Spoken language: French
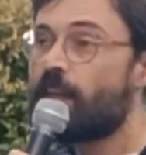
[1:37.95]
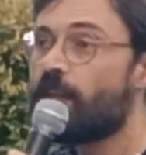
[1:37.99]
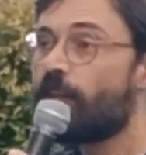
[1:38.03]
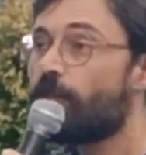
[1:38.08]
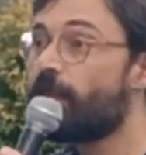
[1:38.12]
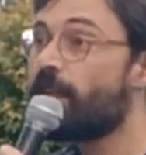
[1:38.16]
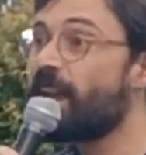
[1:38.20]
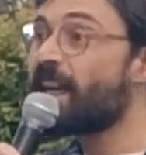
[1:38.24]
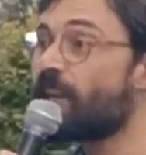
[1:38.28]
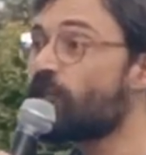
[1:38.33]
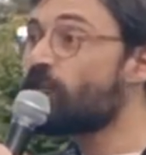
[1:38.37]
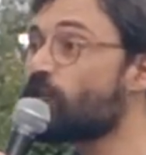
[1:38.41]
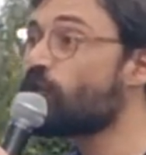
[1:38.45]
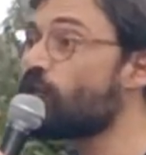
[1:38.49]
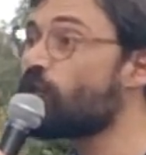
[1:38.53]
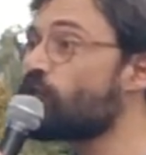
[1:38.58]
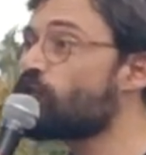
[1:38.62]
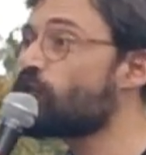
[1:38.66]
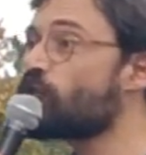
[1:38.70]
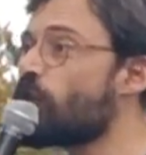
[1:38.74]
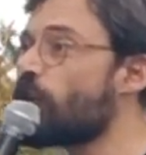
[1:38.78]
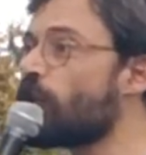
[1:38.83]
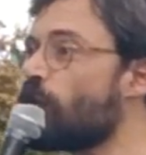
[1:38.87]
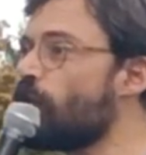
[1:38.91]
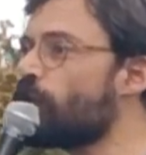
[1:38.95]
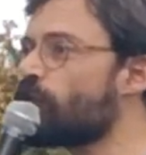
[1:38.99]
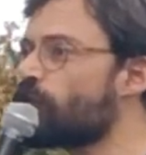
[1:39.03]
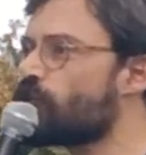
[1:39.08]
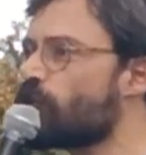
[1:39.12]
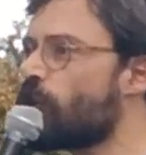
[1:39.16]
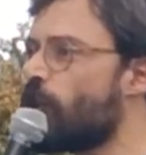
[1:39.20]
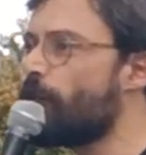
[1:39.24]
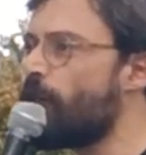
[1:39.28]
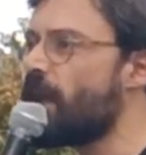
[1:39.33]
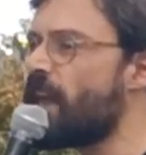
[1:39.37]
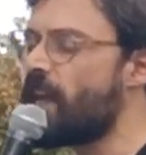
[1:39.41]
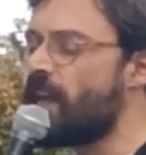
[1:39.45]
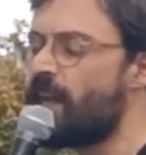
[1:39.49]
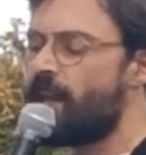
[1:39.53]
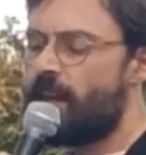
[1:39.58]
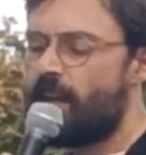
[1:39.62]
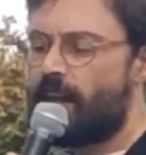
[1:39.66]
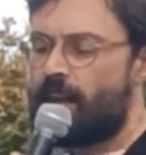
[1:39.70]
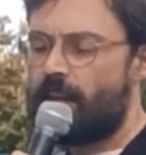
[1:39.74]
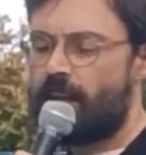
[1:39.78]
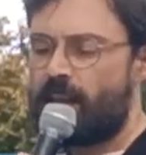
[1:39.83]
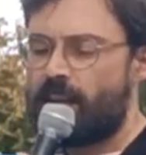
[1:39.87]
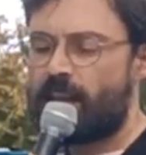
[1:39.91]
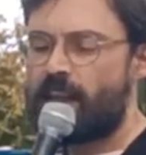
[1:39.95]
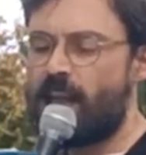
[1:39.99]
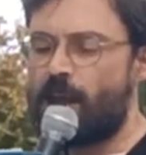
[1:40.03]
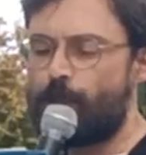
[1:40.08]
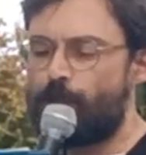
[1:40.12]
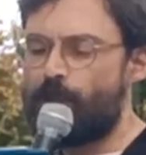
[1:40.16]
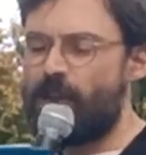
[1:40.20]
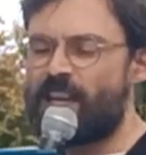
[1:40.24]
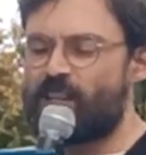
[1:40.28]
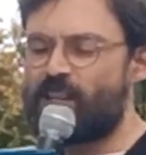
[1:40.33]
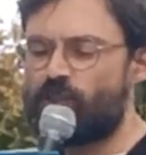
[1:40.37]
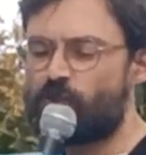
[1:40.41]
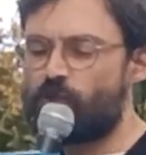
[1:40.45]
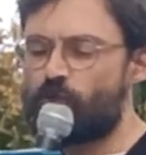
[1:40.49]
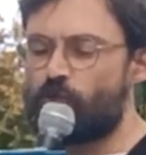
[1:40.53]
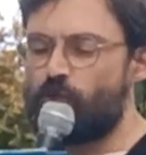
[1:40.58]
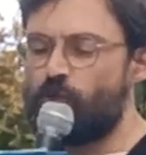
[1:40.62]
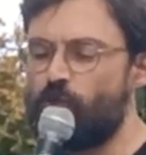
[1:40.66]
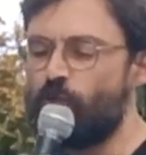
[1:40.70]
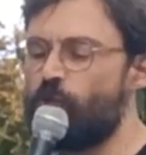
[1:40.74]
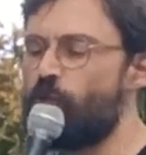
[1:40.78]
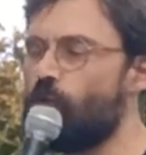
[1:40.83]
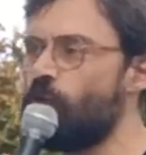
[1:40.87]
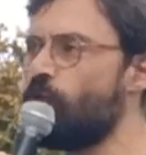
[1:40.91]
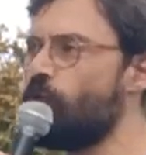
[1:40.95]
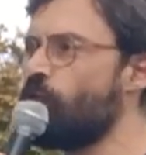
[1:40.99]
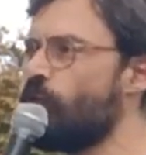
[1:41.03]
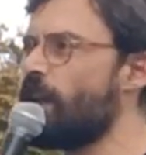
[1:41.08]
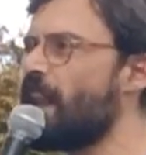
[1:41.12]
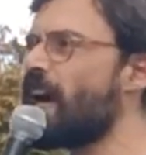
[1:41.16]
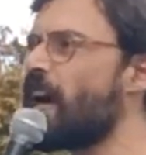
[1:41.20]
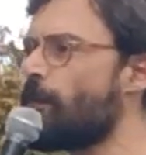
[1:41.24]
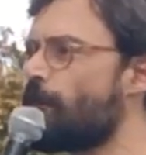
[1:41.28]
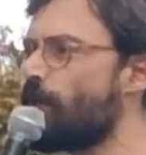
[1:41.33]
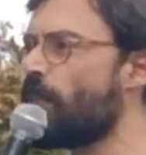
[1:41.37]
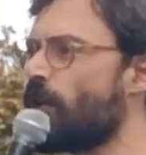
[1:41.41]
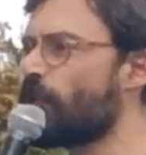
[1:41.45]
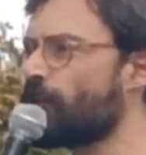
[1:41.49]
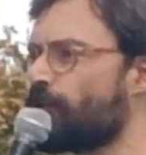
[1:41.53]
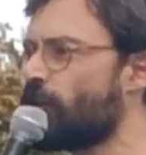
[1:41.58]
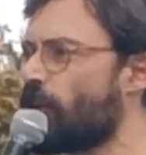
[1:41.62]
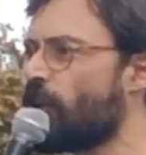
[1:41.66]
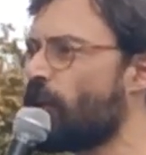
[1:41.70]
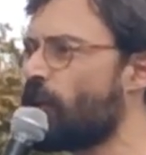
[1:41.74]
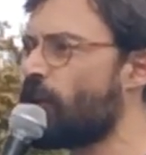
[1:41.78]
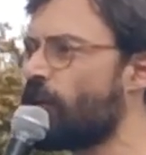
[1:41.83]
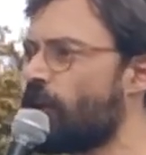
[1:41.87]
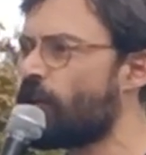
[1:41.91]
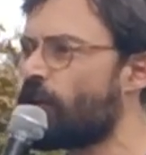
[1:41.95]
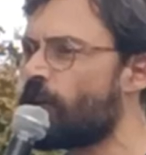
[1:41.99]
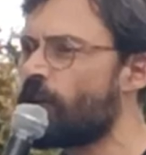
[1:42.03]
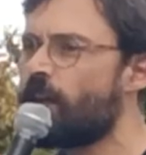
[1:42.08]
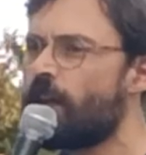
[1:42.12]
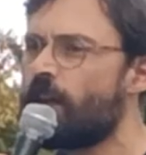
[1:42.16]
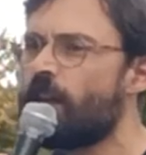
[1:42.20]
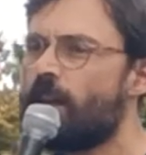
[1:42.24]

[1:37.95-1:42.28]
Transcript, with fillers: vers ce second sommet qu'aperçut l'arpenteur,